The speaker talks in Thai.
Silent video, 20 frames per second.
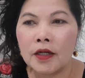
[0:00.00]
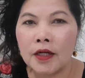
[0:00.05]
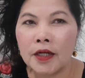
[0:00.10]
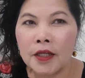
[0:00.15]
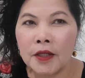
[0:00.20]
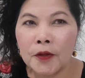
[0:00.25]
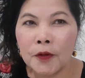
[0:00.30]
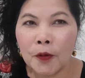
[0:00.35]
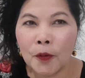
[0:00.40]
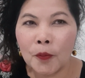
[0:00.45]

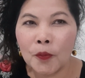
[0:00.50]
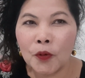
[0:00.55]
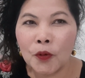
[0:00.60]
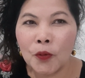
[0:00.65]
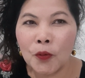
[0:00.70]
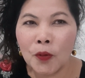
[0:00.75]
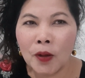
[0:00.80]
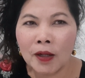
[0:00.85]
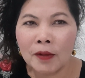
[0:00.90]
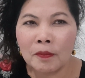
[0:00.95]
นิยมน
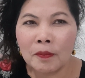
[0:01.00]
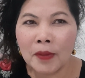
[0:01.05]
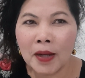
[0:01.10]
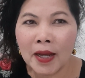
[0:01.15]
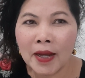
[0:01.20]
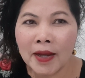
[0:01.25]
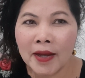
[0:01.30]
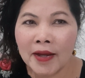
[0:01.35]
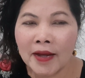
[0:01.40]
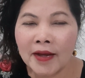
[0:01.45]
วด
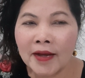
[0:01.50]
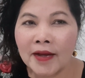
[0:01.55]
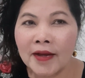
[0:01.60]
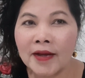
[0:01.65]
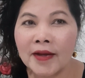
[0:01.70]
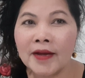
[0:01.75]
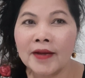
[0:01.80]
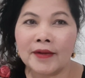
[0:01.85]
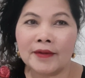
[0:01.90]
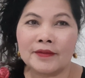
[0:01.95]

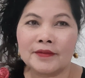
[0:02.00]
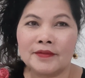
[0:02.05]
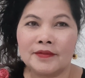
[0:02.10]
มาก